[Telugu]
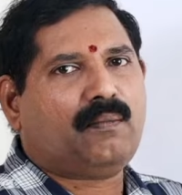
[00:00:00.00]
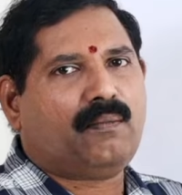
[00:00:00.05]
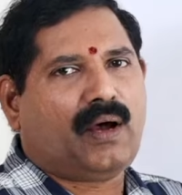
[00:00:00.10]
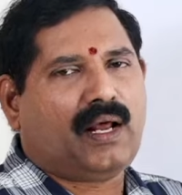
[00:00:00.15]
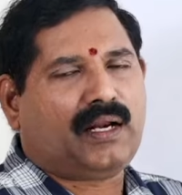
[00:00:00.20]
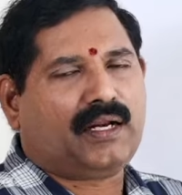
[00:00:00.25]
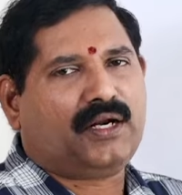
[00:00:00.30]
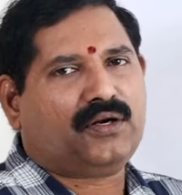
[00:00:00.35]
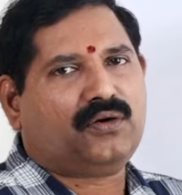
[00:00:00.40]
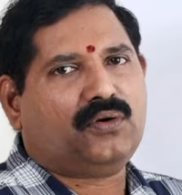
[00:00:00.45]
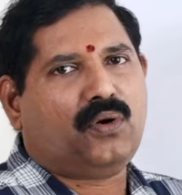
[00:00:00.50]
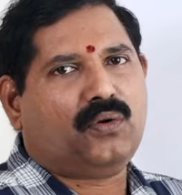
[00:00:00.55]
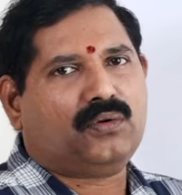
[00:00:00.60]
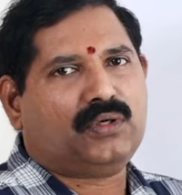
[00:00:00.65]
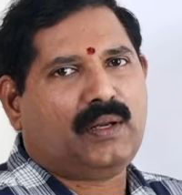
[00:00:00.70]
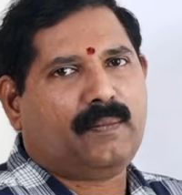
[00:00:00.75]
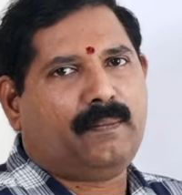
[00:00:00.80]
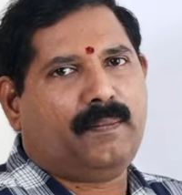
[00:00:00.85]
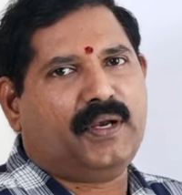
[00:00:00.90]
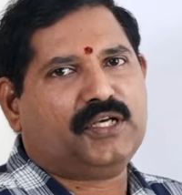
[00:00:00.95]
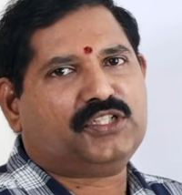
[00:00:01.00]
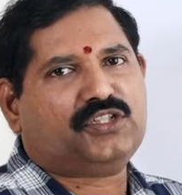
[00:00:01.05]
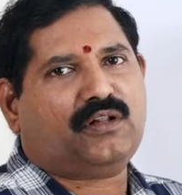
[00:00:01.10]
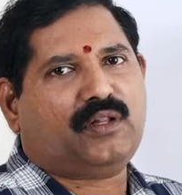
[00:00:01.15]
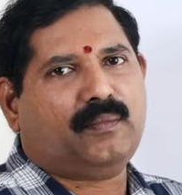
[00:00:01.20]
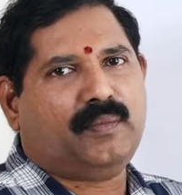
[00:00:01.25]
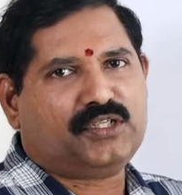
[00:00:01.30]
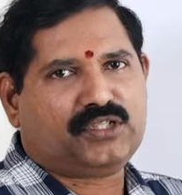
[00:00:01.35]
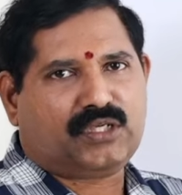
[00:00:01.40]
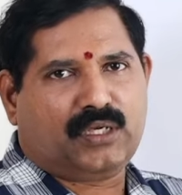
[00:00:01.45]
మార్కెట్లో ఉన్న బెస్ట్ ఆఫ్
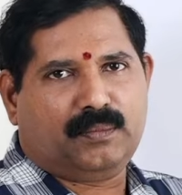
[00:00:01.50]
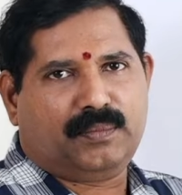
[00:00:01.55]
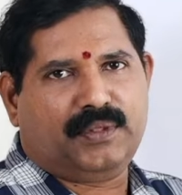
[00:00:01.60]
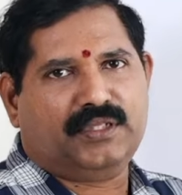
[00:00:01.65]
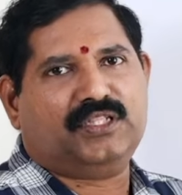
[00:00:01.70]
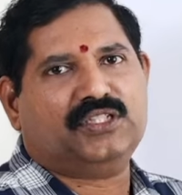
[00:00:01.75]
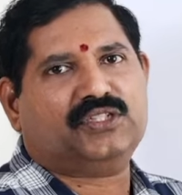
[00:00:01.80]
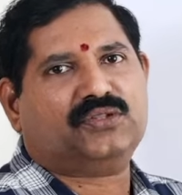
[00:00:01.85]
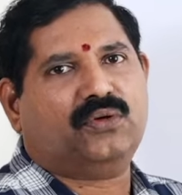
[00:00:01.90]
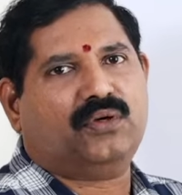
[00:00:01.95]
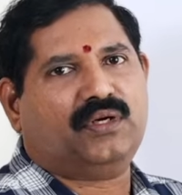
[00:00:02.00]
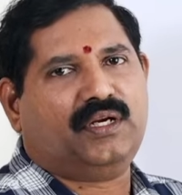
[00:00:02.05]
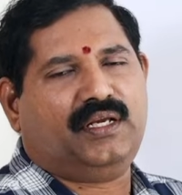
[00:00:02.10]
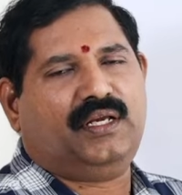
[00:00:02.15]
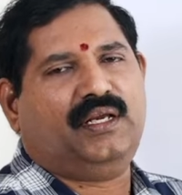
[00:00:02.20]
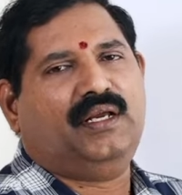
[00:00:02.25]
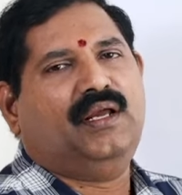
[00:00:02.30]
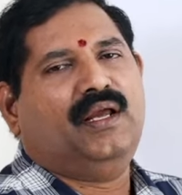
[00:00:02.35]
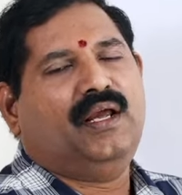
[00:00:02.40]
ద బెస్ట్ కంపెనీ తీసుకోండి